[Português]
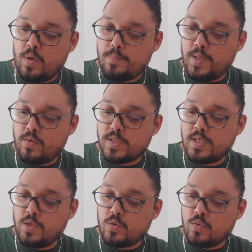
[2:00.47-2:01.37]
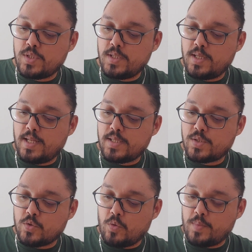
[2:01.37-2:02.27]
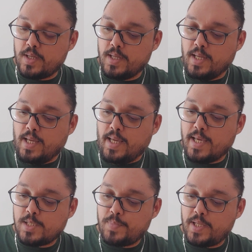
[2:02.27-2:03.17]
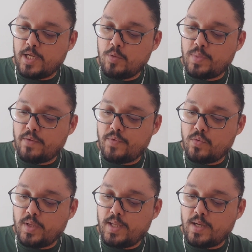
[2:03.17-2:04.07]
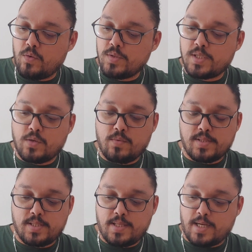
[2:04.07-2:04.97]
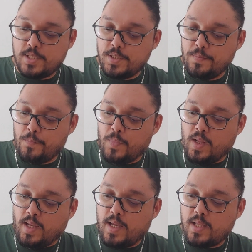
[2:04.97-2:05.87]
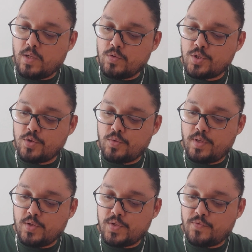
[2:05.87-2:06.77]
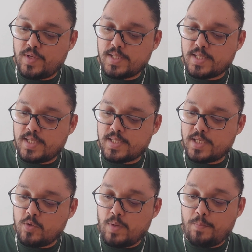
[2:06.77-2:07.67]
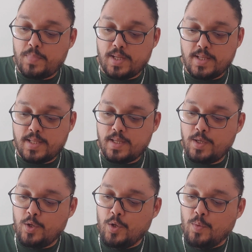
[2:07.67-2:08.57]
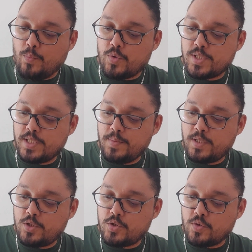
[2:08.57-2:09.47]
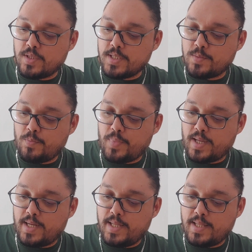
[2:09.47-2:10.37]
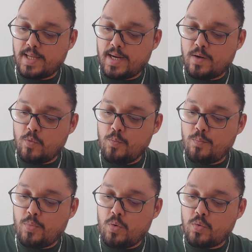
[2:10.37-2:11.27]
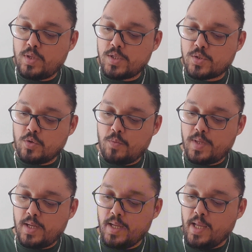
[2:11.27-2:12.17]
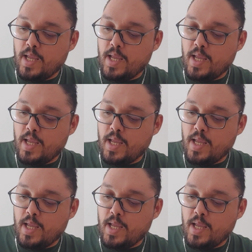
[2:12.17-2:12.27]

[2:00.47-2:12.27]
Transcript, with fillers: um abrigo e sentou-se na sombra, esperando para ver o que ia acontecer com a cidade. Então o Senhor Deus fez crescer uma planta por cima de Jonas, para lhe dar um pouco de sombra,